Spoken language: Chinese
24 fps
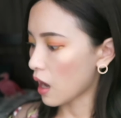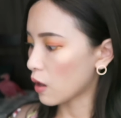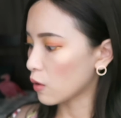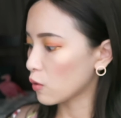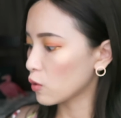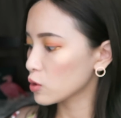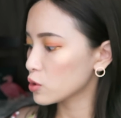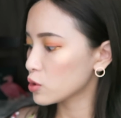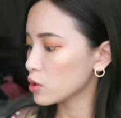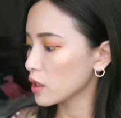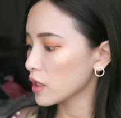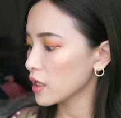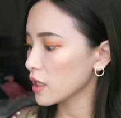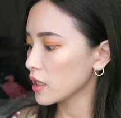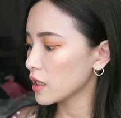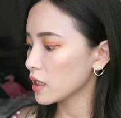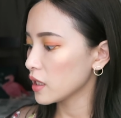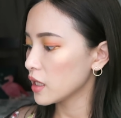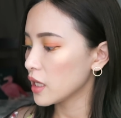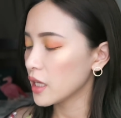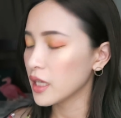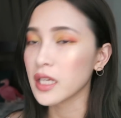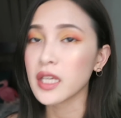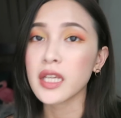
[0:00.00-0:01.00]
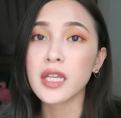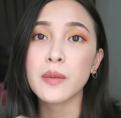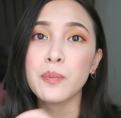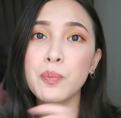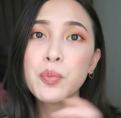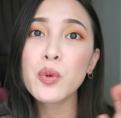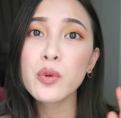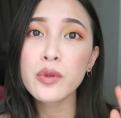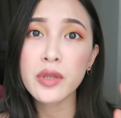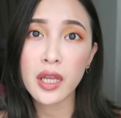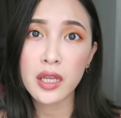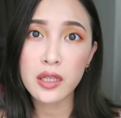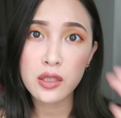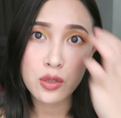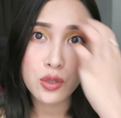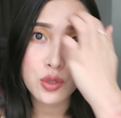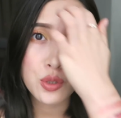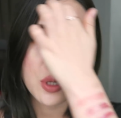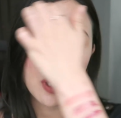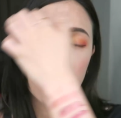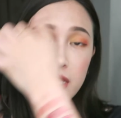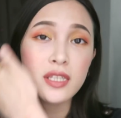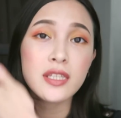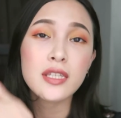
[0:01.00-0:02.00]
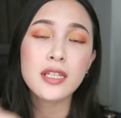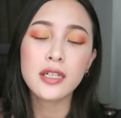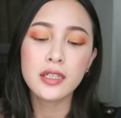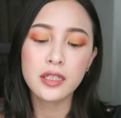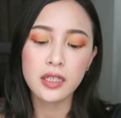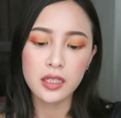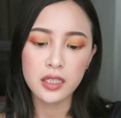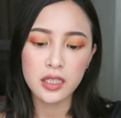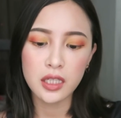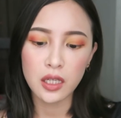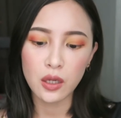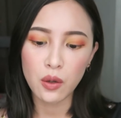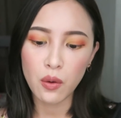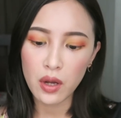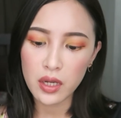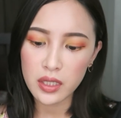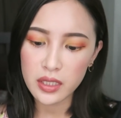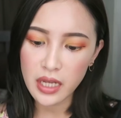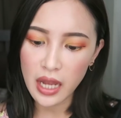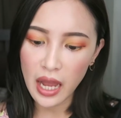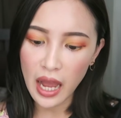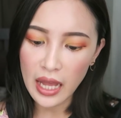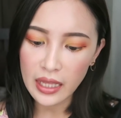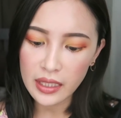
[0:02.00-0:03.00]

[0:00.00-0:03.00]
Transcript: 好，我觉得以不能选色的情况下，